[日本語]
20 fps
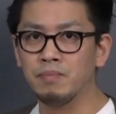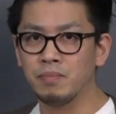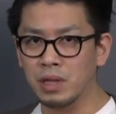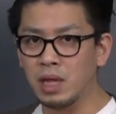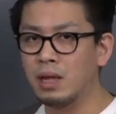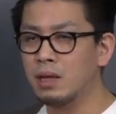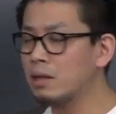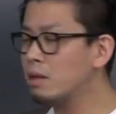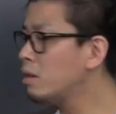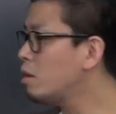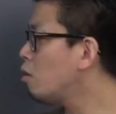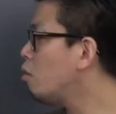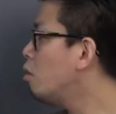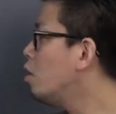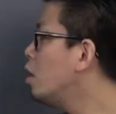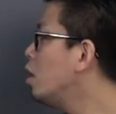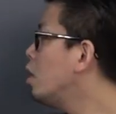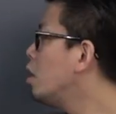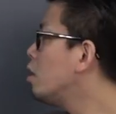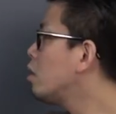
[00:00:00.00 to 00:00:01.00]
ね、そうする
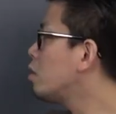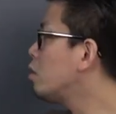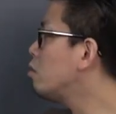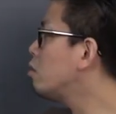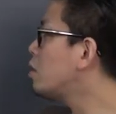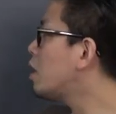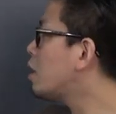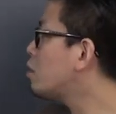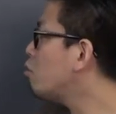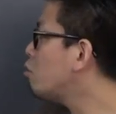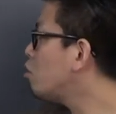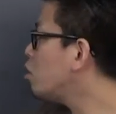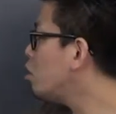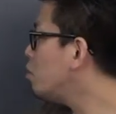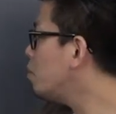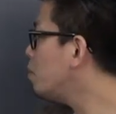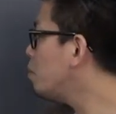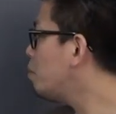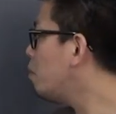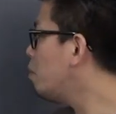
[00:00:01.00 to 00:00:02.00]
とその
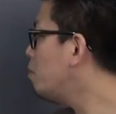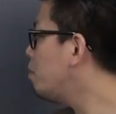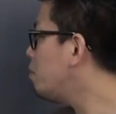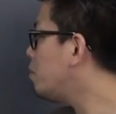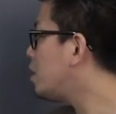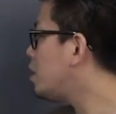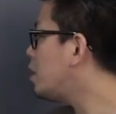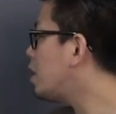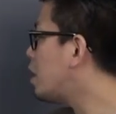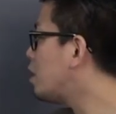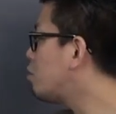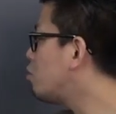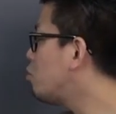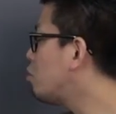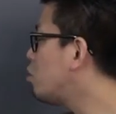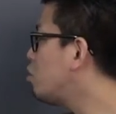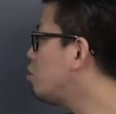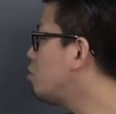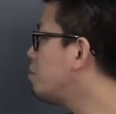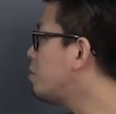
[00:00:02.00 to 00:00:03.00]
ナトリウムポンプに
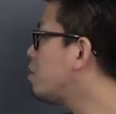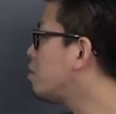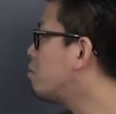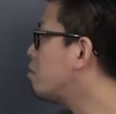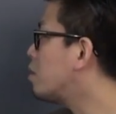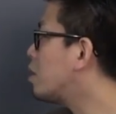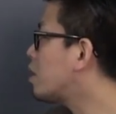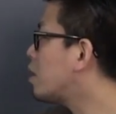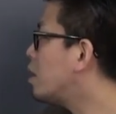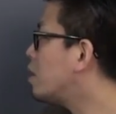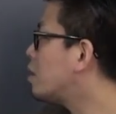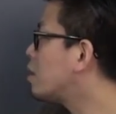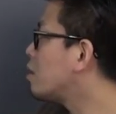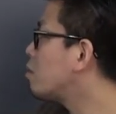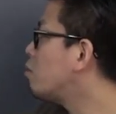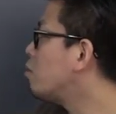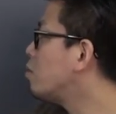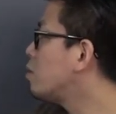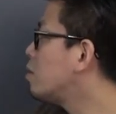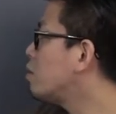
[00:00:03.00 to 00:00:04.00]
ナトリウムイオンが結
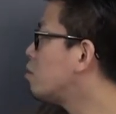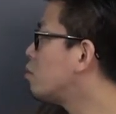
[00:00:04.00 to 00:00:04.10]
合す